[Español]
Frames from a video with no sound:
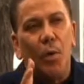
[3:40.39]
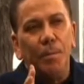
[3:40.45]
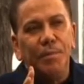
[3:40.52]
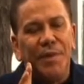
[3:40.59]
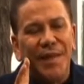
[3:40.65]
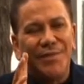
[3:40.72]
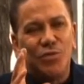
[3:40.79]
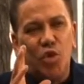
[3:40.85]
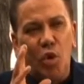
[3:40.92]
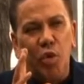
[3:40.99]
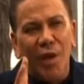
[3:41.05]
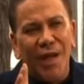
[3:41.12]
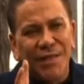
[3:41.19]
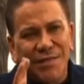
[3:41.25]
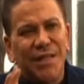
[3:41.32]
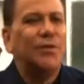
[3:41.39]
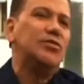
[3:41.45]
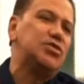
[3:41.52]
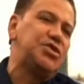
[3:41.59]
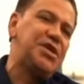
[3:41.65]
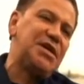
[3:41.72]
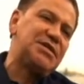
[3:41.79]
de todas las
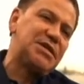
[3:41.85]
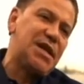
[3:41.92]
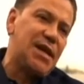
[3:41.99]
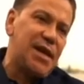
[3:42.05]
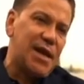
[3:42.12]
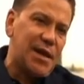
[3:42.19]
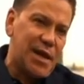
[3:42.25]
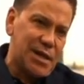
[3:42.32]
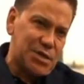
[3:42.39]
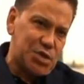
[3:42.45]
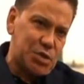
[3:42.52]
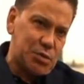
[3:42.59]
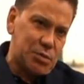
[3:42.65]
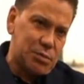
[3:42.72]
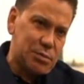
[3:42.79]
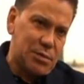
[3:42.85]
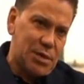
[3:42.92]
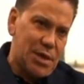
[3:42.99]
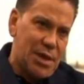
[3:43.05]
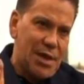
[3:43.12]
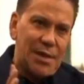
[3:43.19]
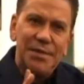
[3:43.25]
denuncias que le han hecho,
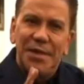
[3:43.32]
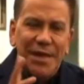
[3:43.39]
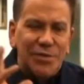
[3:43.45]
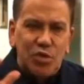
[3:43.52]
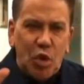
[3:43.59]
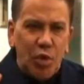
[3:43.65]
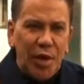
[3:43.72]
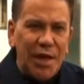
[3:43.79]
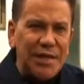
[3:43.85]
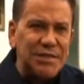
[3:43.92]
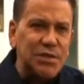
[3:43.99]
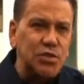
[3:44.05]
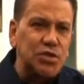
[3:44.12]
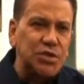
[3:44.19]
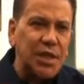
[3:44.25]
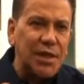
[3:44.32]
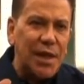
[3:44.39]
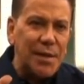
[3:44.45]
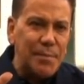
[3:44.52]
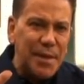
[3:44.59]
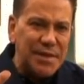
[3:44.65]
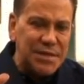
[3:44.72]
de todas las que usted ha
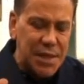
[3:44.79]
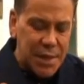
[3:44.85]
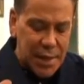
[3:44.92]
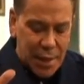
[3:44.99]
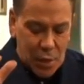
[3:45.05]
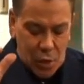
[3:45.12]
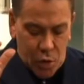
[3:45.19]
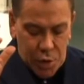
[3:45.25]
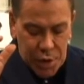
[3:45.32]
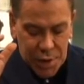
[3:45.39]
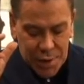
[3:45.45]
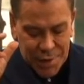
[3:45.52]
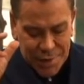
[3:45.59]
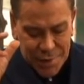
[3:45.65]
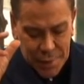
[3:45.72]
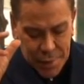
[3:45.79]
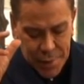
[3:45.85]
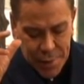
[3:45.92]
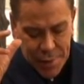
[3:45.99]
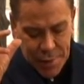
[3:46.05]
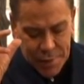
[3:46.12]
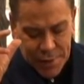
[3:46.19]
investigado
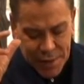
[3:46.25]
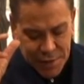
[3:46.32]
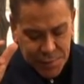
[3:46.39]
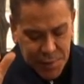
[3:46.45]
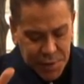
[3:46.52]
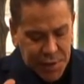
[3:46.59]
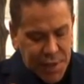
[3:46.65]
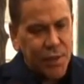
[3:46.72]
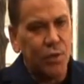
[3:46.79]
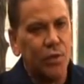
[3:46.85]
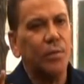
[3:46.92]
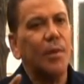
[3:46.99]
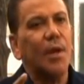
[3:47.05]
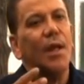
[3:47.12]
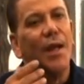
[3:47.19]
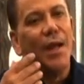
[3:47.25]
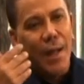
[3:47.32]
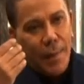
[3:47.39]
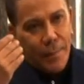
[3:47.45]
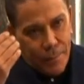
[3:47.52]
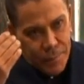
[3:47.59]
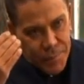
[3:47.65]
y transmitido,
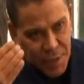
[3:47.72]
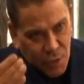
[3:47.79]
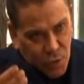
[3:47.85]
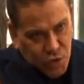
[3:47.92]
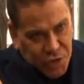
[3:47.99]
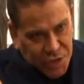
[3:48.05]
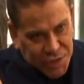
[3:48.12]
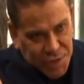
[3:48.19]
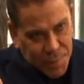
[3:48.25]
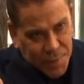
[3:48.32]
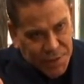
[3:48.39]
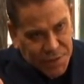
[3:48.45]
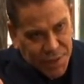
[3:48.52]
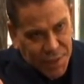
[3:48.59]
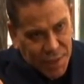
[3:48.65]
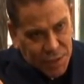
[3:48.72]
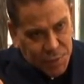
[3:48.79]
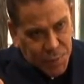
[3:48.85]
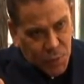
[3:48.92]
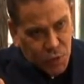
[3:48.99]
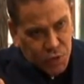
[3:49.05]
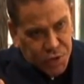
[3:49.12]
denuncias investigadas
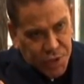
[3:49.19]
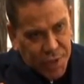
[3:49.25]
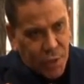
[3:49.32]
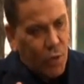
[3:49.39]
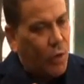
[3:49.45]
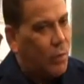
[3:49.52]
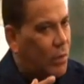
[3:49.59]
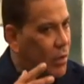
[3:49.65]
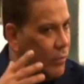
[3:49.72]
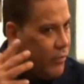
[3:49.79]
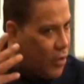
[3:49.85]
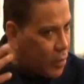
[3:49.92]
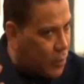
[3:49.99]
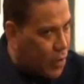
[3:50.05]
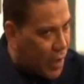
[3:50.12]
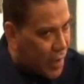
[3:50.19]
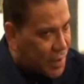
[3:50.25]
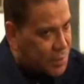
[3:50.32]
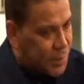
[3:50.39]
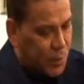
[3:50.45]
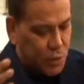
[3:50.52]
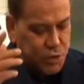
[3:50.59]
por usted formuladas
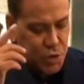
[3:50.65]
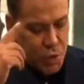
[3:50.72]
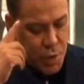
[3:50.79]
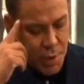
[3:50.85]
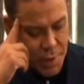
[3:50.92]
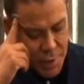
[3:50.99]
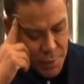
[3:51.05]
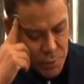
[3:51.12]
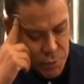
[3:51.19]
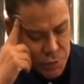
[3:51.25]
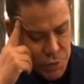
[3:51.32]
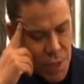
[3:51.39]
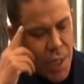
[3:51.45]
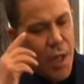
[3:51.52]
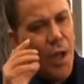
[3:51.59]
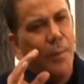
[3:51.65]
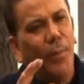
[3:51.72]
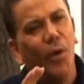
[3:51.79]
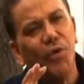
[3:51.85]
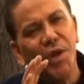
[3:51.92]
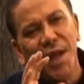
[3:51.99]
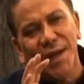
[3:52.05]
por los ciudadanos.
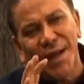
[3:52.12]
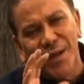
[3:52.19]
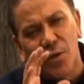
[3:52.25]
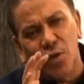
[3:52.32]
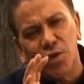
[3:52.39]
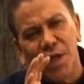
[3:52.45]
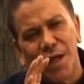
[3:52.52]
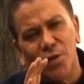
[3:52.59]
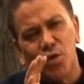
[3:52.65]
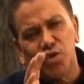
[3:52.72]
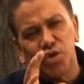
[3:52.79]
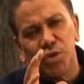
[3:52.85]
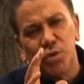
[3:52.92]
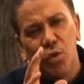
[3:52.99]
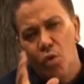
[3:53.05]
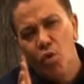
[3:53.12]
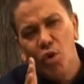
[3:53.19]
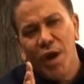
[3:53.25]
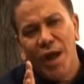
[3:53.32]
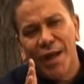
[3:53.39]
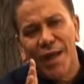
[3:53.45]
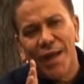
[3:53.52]
¿Podría recordarnos
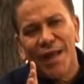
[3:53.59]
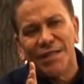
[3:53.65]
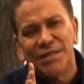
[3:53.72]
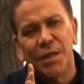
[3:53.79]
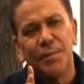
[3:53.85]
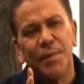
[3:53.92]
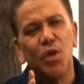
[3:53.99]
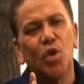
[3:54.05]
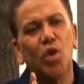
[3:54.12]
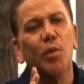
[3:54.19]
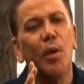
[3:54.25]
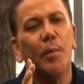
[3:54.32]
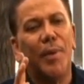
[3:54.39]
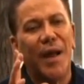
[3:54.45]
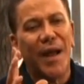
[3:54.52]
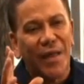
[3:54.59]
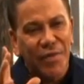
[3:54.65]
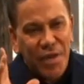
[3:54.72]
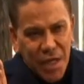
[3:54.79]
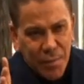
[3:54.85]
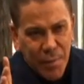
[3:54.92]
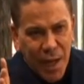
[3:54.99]
una que le ha servido como
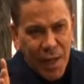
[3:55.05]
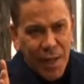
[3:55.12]
paradigma